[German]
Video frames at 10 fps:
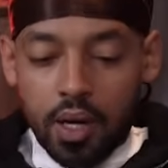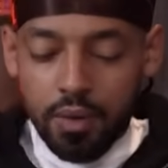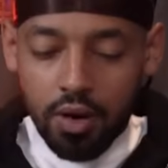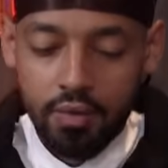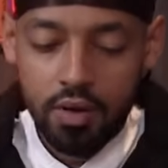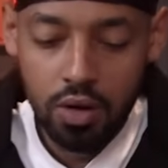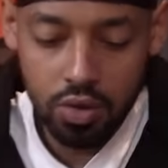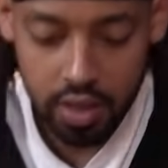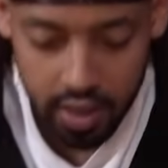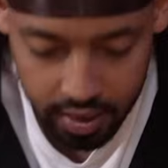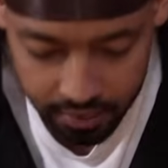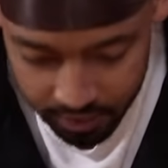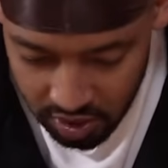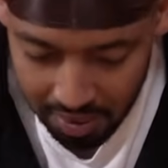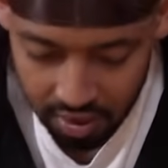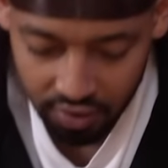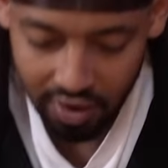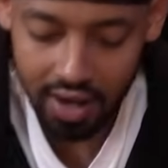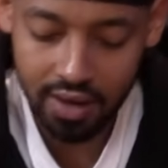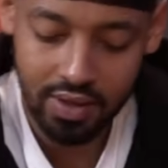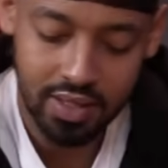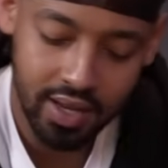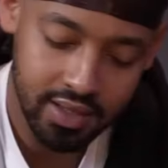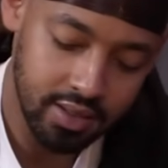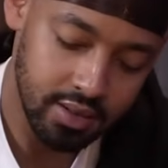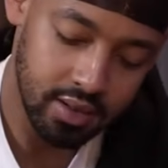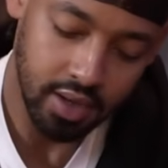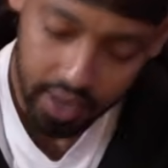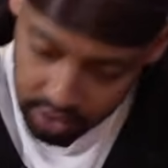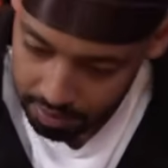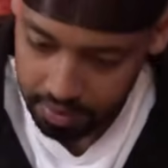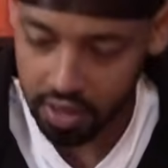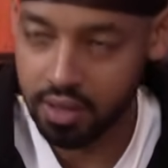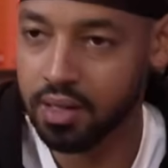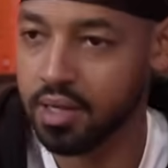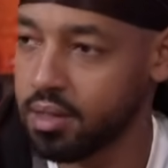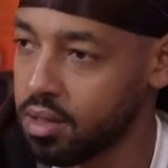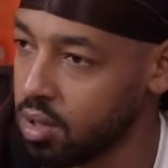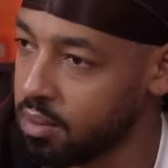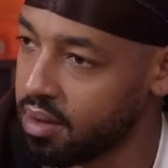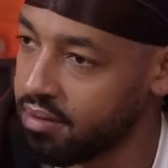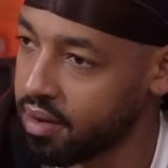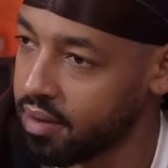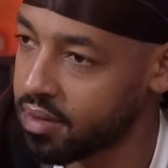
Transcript: Äh, bevor wir loslegen, ich habe mal eine Frage. Was heißt denn das hier eigentlich? Ich habe hier irgendeine Tasse genommen einfach.